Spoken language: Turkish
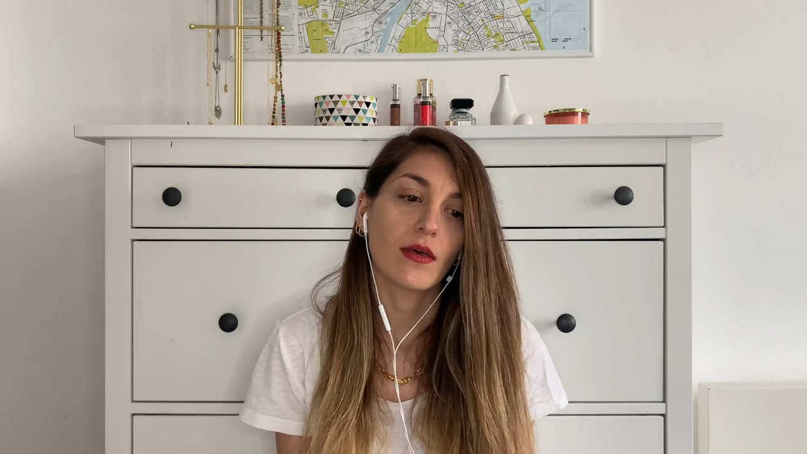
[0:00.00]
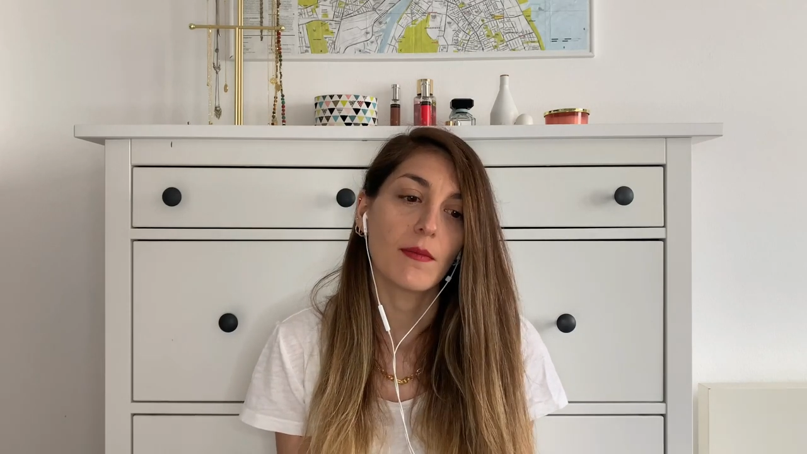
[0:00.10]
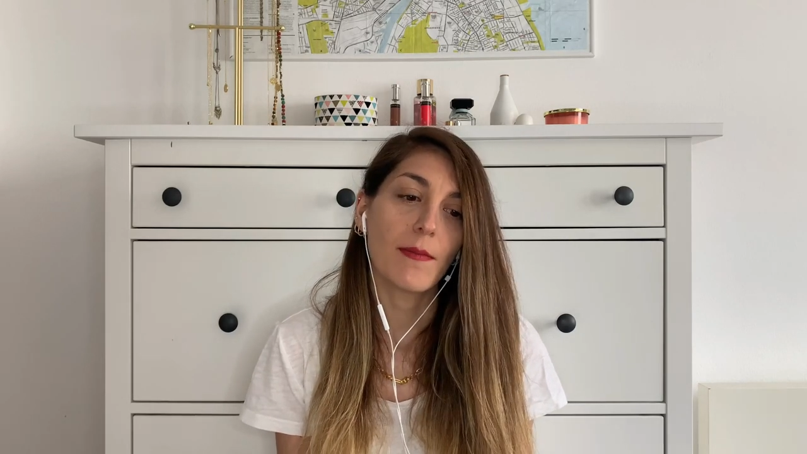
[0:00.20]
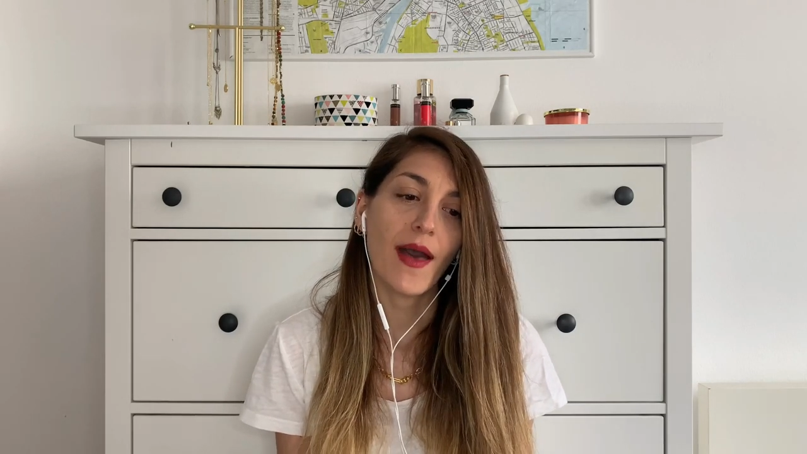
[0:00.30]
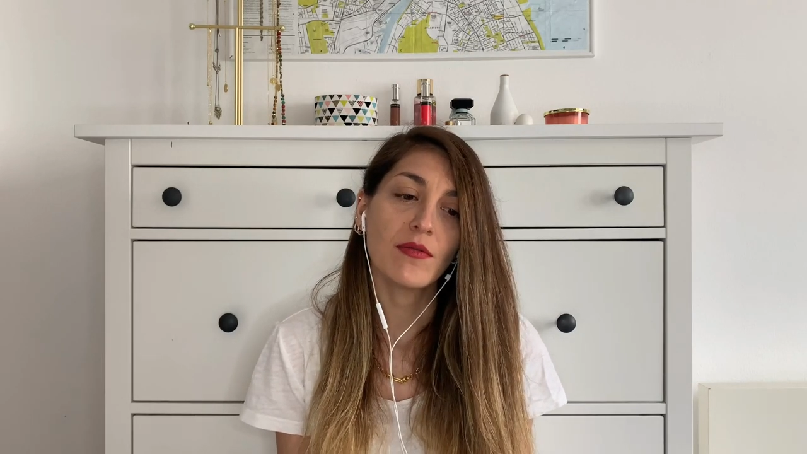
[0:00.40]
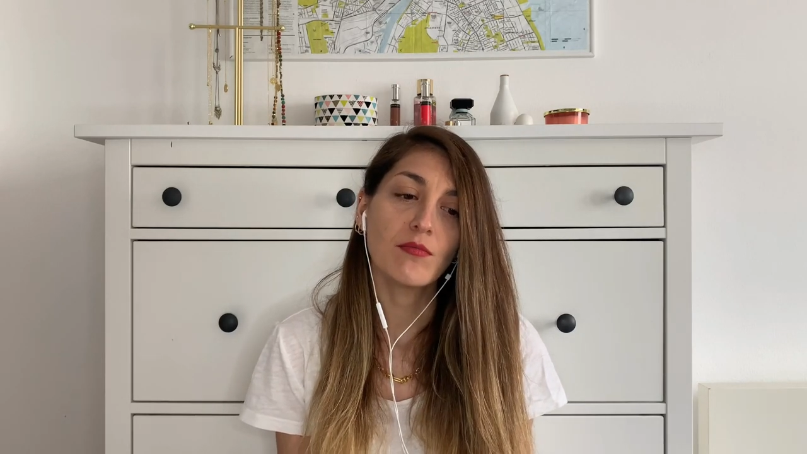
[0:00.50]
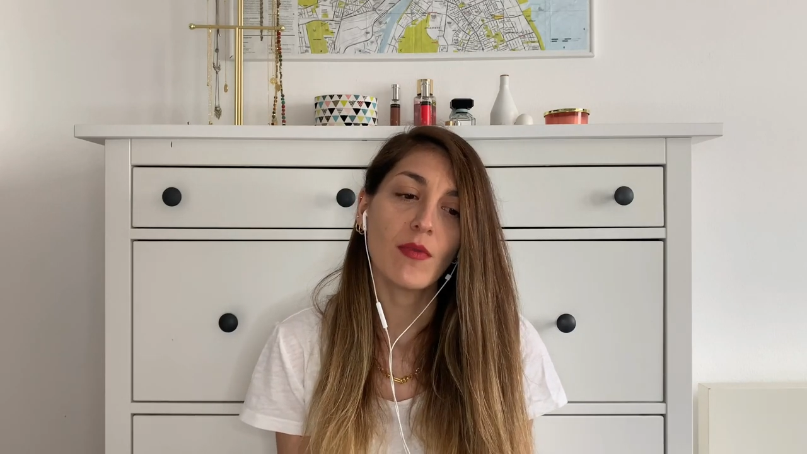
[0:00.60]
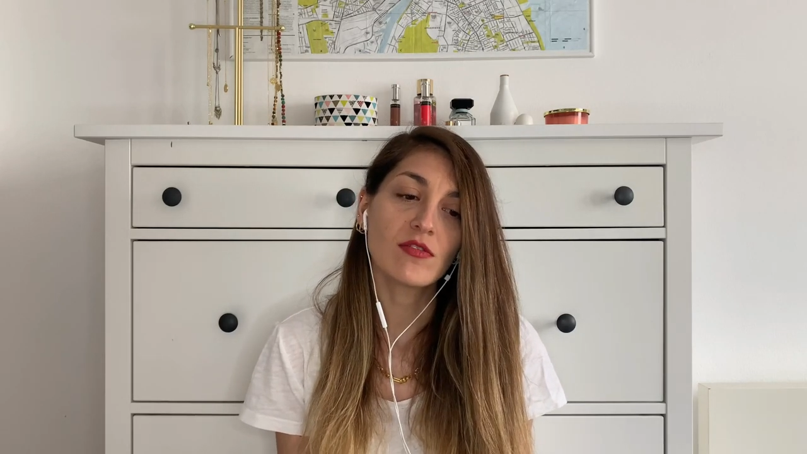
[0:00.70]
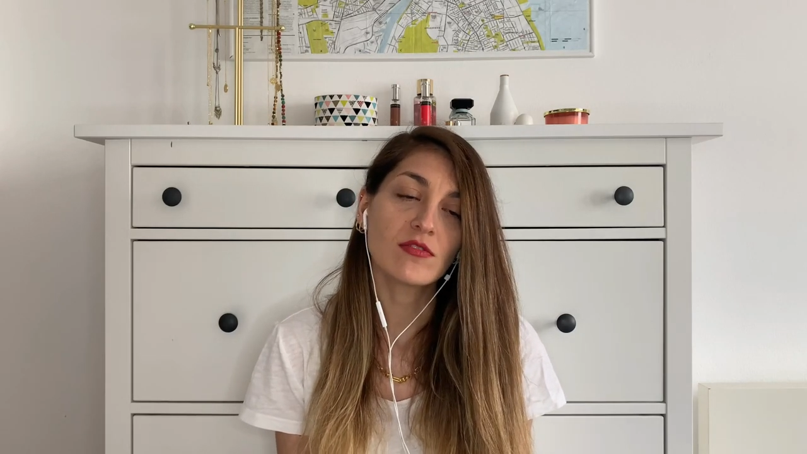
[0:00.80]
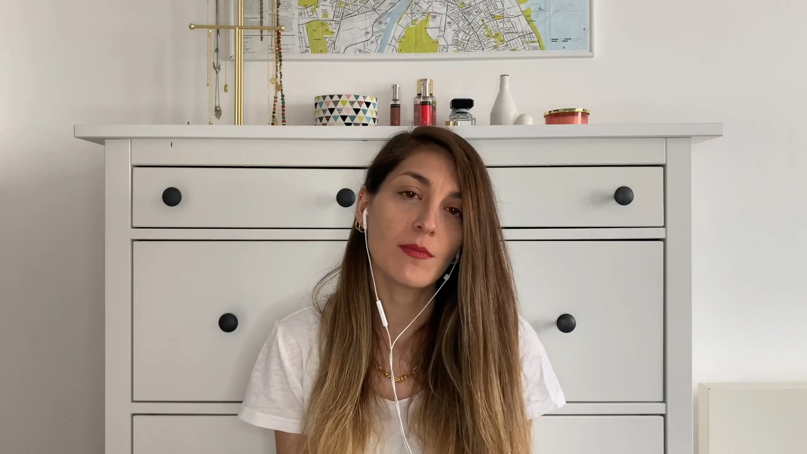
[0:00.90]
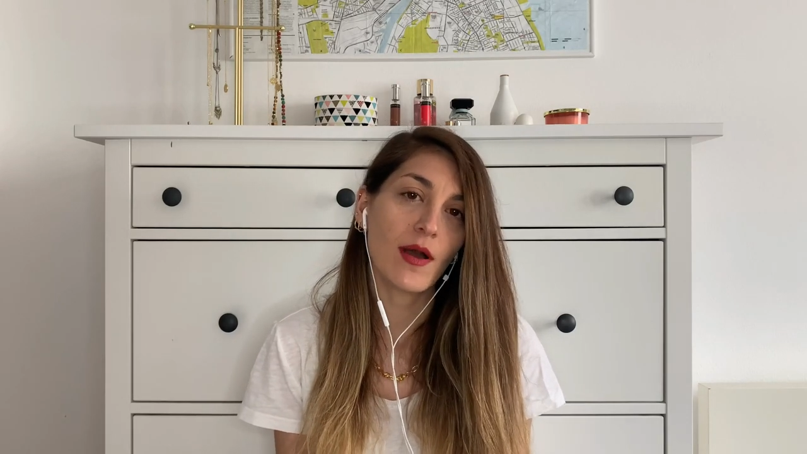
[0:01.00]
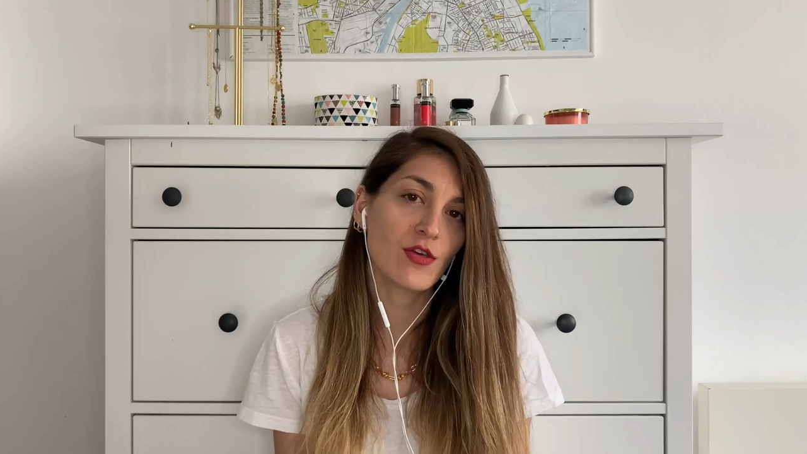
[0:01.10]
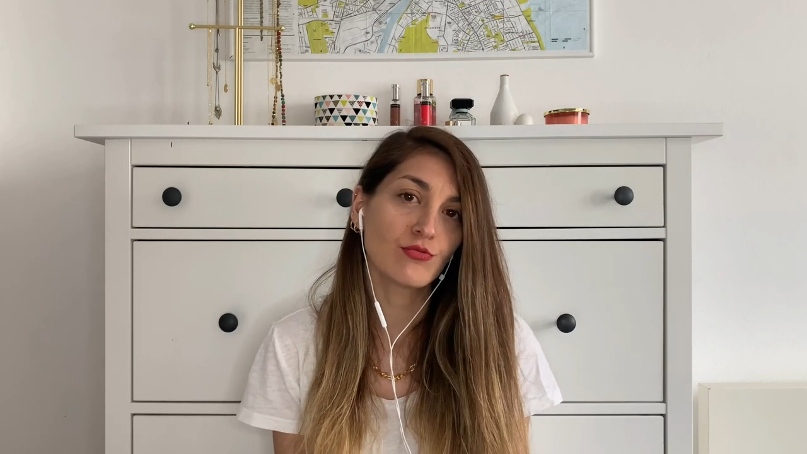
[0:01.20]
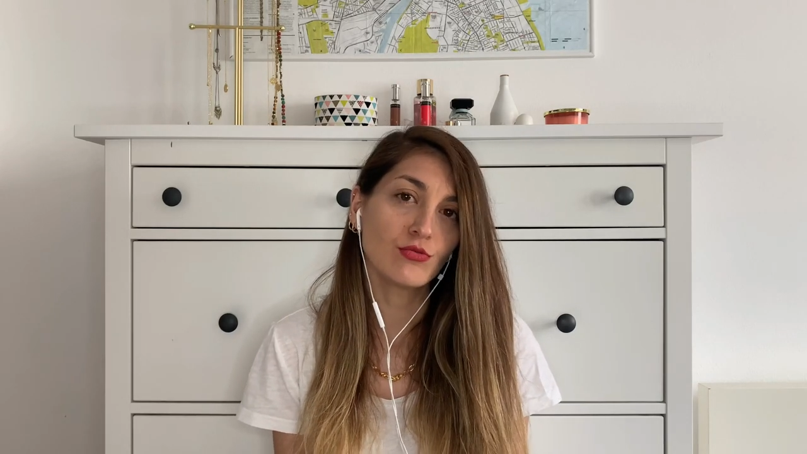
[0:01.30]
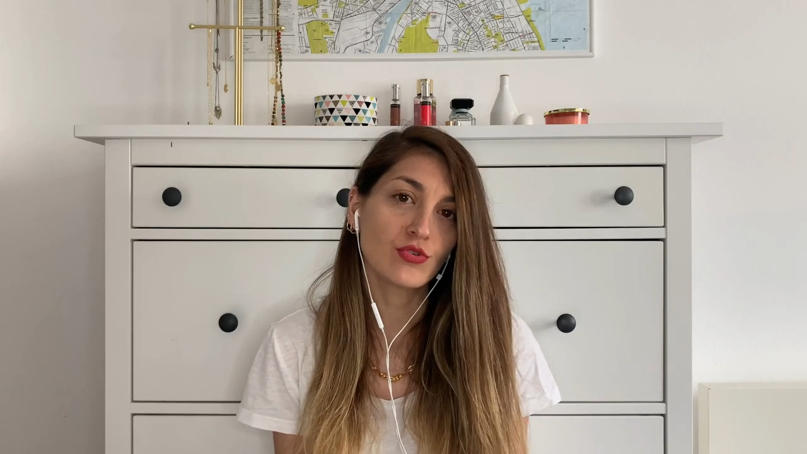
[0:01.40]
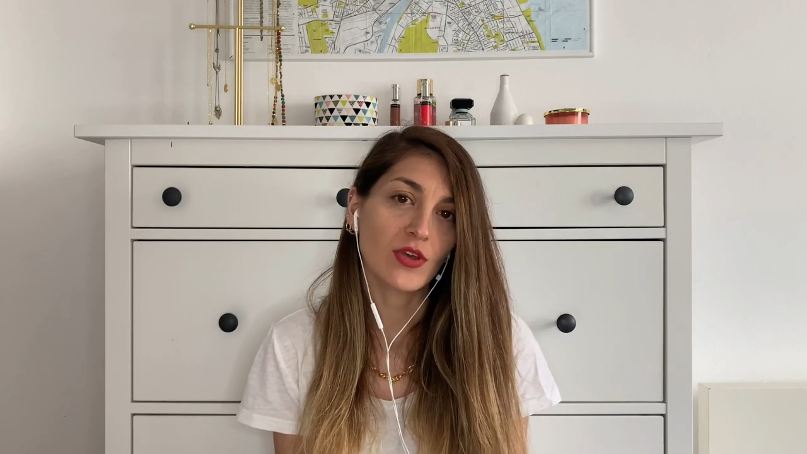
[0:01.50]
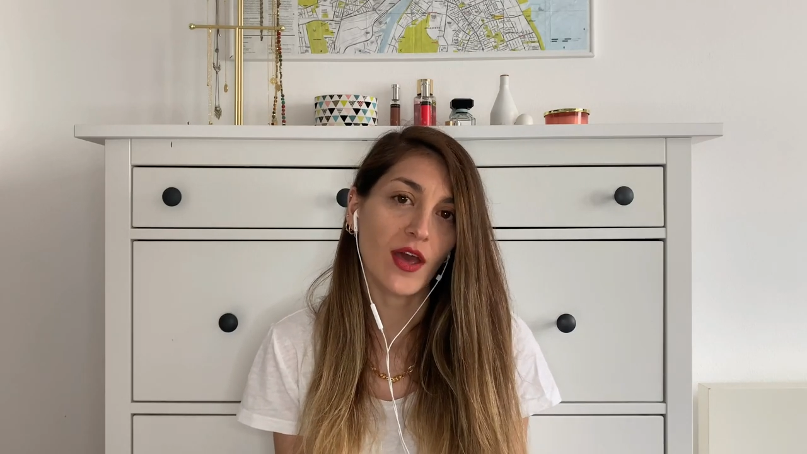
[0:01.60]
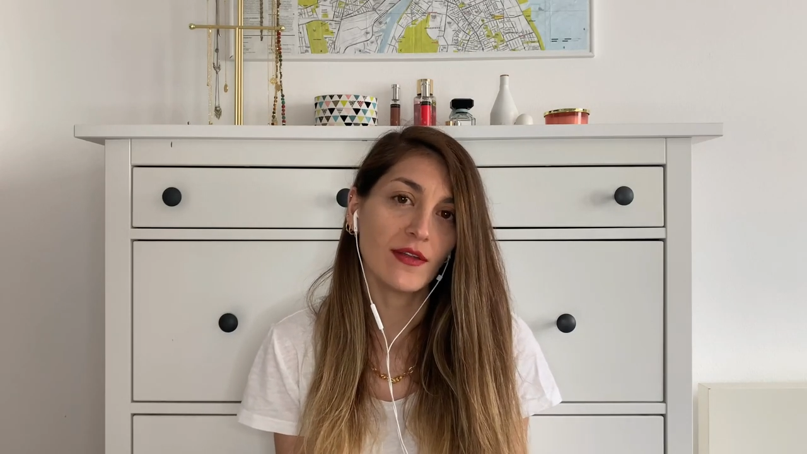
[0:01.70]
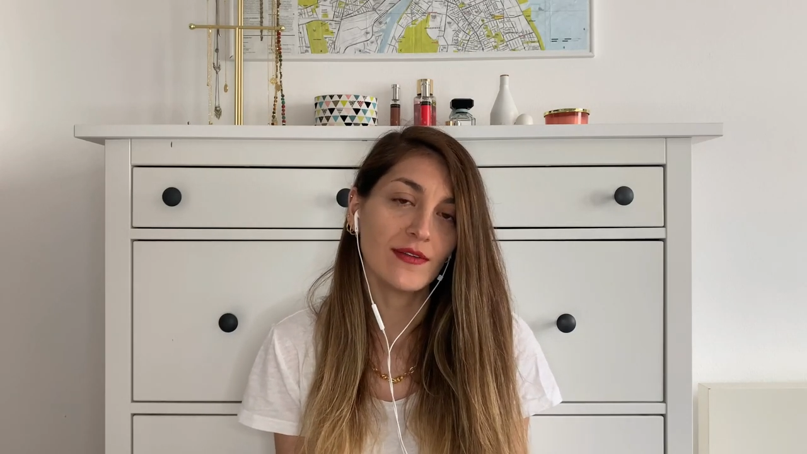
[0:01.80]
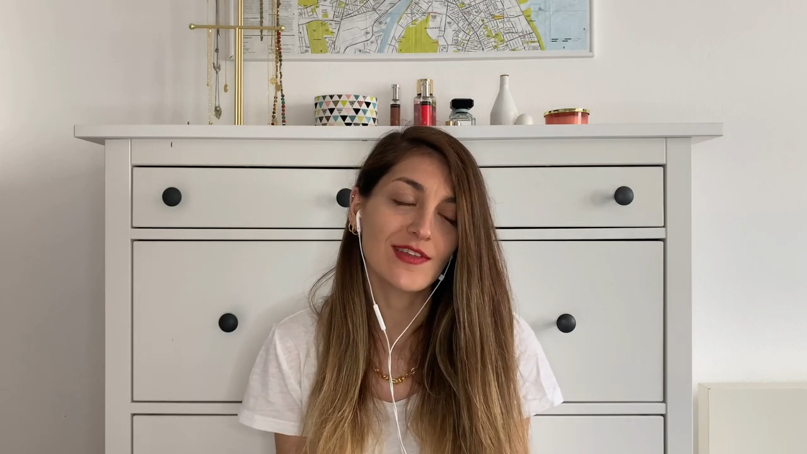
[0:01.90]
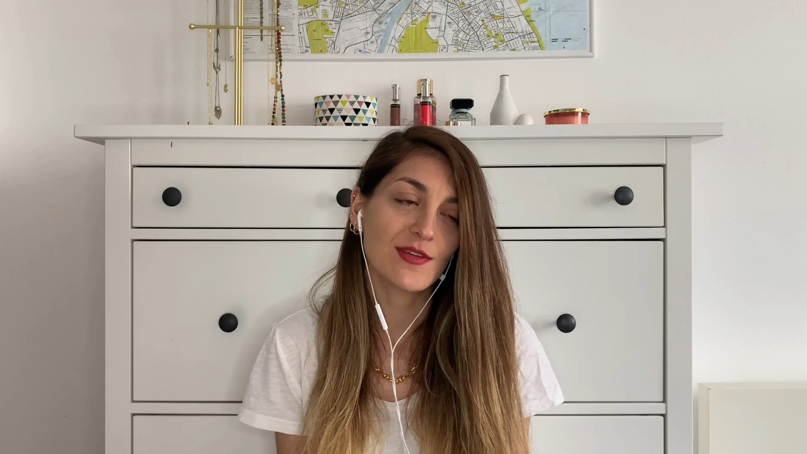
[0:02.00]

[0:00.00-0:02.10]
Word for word: ben master'a başvururken hiç